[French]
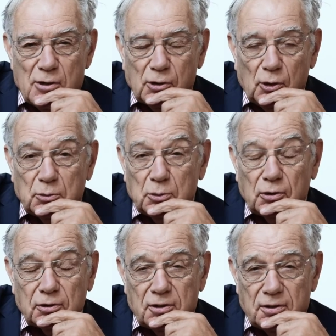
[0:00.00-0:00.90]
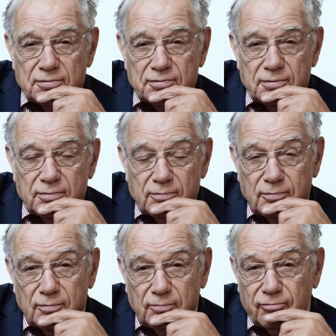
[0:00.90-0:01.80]
30 hein. ou 39,
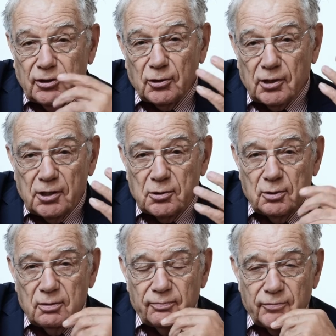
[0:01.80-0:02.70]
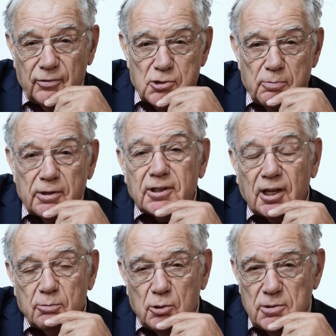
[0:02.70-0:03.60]
faites le calcul. Je batte
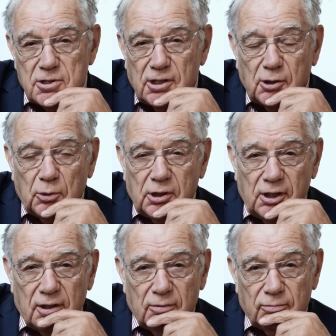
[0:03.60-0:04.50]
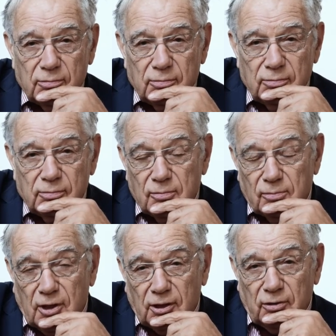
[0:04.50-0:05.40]
très peu Michel Drucker,
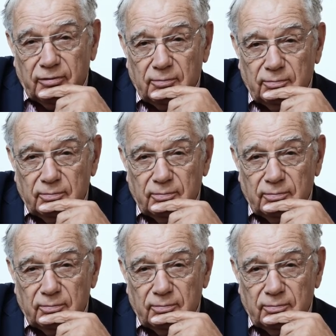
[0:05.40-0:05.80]
80.